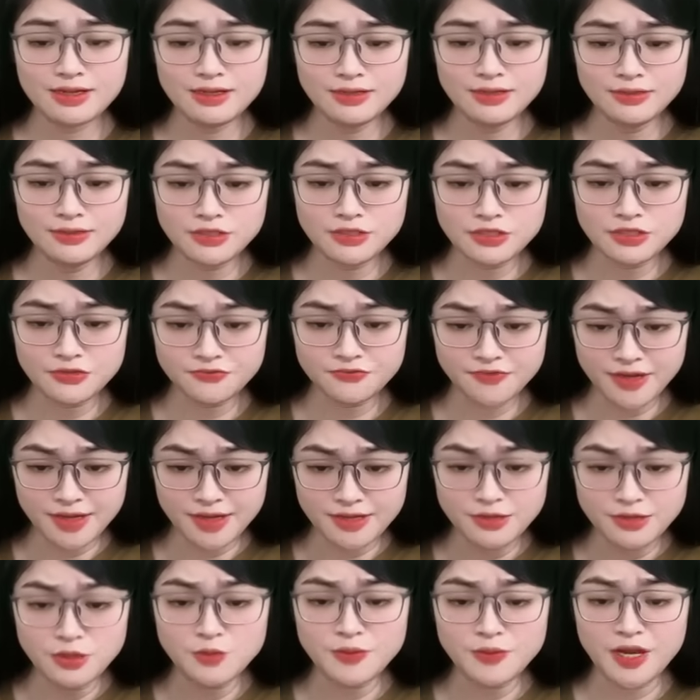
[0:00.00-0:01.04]
Chiếc
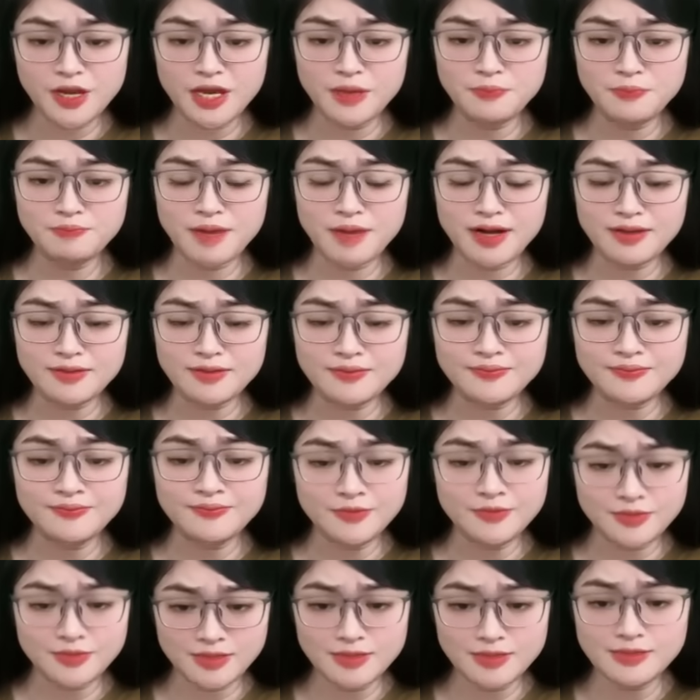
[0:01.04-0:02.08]
váy hôm nay em mặc
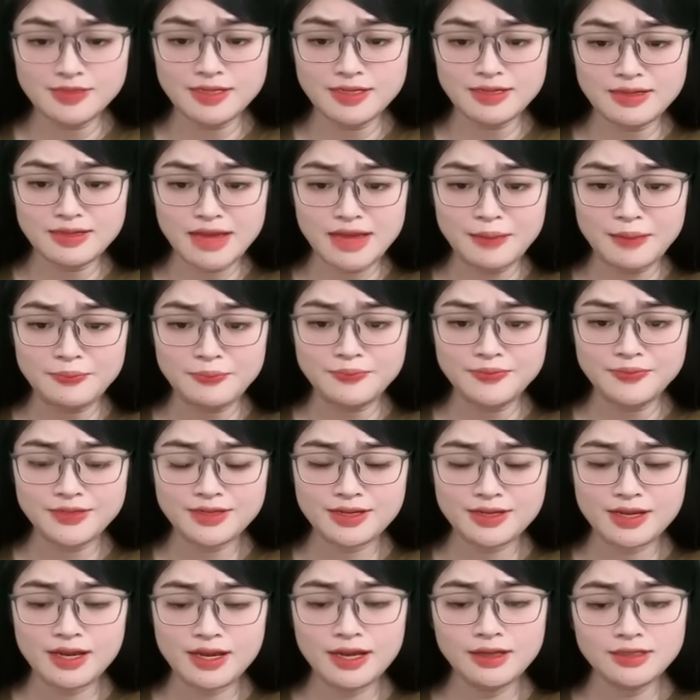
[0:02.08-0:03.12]
rất xinh đẹp,
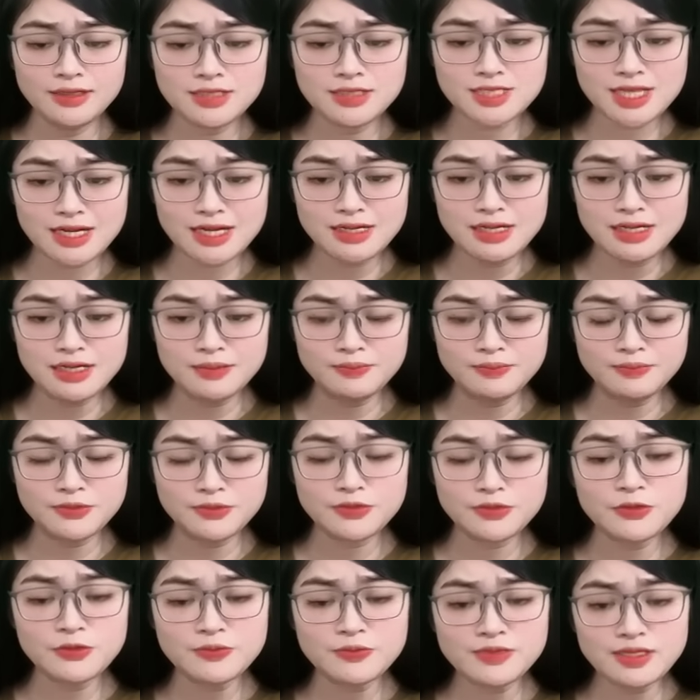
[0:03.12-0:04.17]
trang điểm
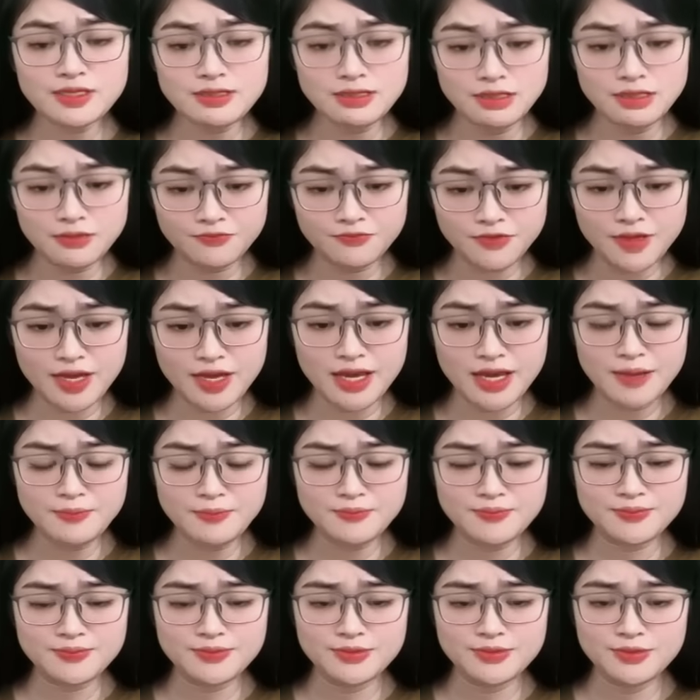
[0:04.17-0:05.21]
cũng rất hợp với em,
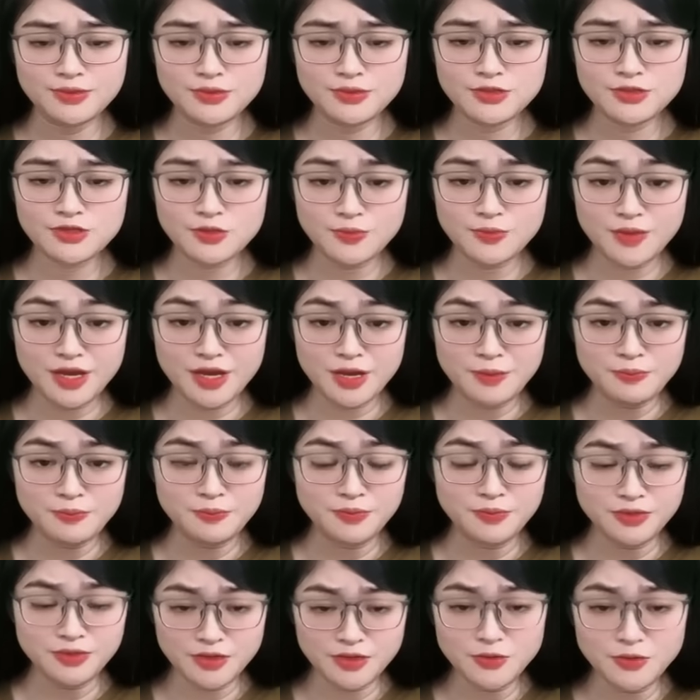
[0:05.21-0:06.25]
trông em
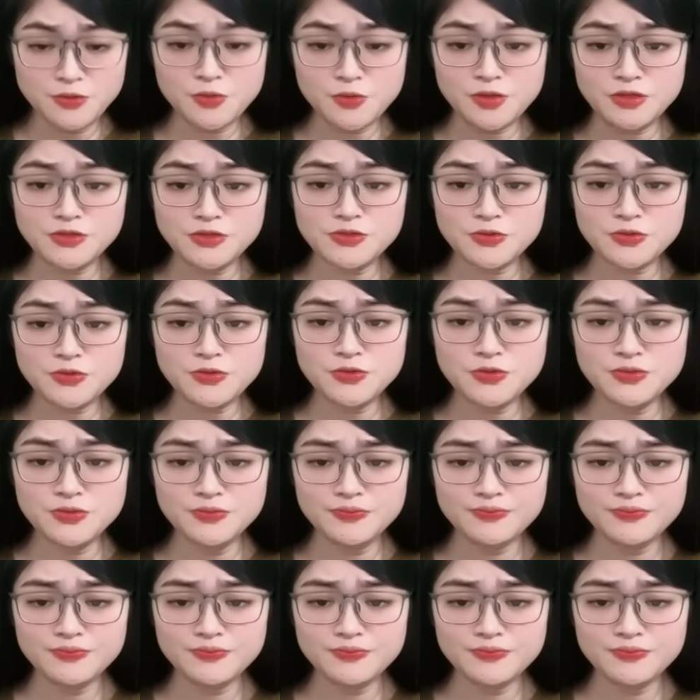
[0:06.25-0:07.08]
rất quyến rũ.